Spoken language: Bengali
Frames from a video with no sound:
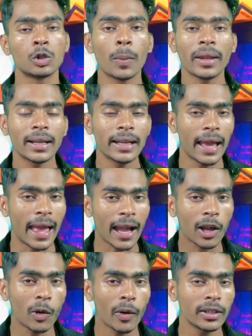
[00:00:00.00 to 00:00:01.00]
তো আমার এখানে
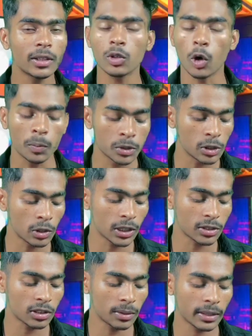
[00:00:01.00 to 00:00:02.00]
এক কয়েনের কম ছিল
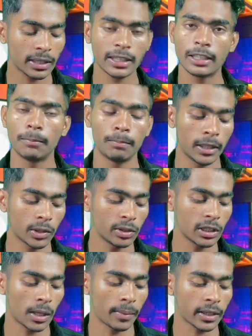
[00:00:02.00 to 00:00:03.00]
যার জন্য আমি এখানে গেম প্লে
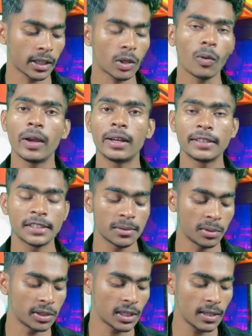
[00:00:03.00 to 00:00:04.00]
করি আর আমার এখানে কয়েন
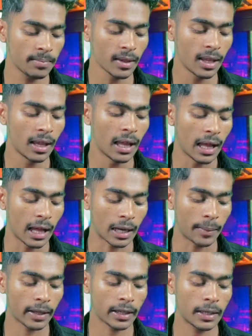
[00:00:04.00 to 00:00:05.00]
রিসিভ হয়ে যায় আর
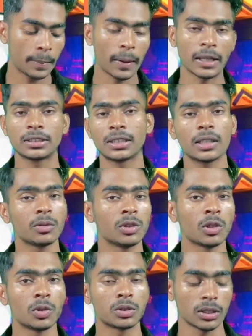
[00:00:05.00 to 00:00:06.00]
আমার এখানে পাঁচ টাকা
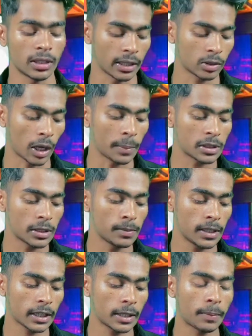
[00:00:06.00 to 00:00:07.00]
উইড্রল করতে দেয় তো আমি
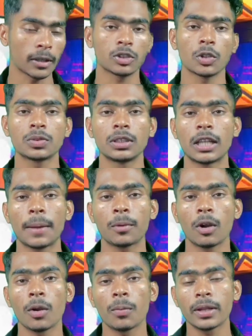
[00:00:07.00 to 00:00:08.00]
সিম্পলি এখানে পাঁচ অপশানে ট্যাপ
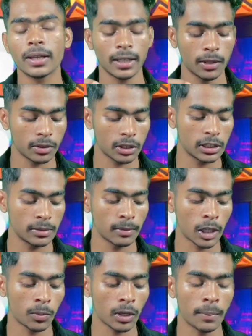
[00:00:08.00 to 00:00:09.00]
করার পর এখানে রিডিম
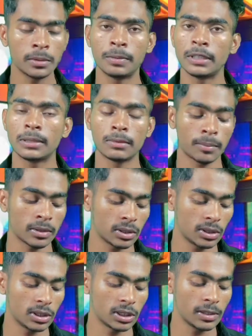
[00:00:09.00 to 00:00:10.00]
মার পর আমি পেটিএম নাম্বার
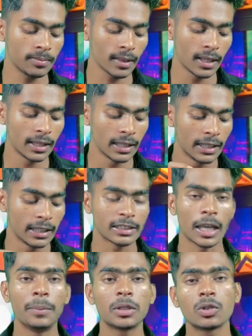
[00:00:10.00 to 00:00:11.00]
দিয়ে দিয়েছি
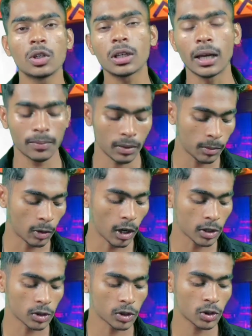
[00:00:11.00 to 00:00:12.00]
সাবমিট করে কনফার্ম করার